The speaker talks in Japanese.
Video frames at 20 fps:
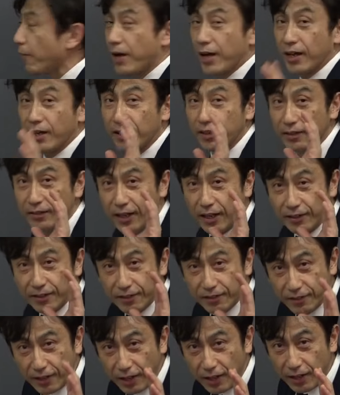は何で
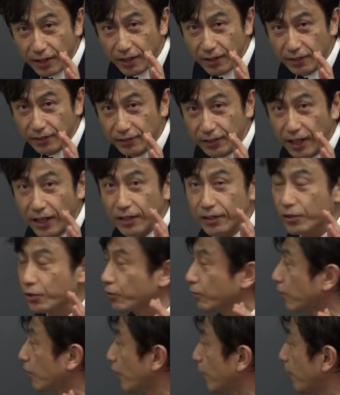すかなんて
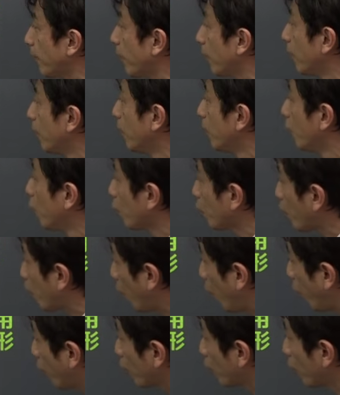言ったならば、
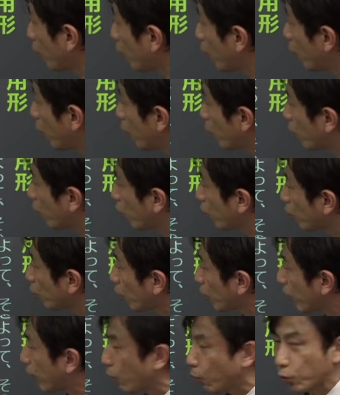このろっこのど
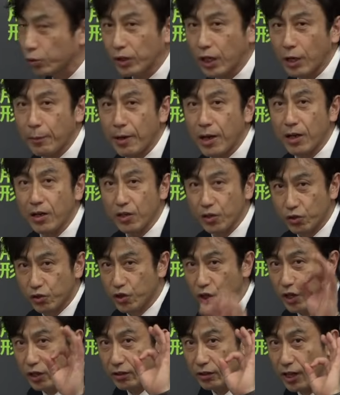れかを答えれば
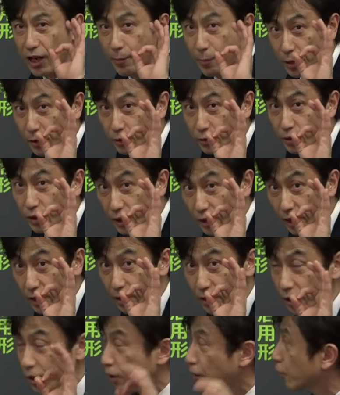絶対丸、いい
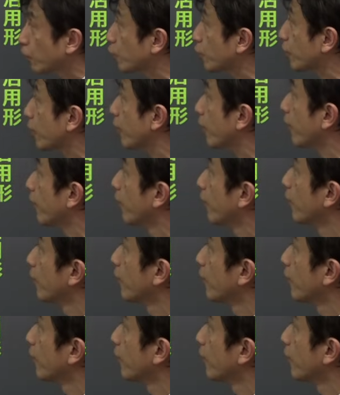ね。そして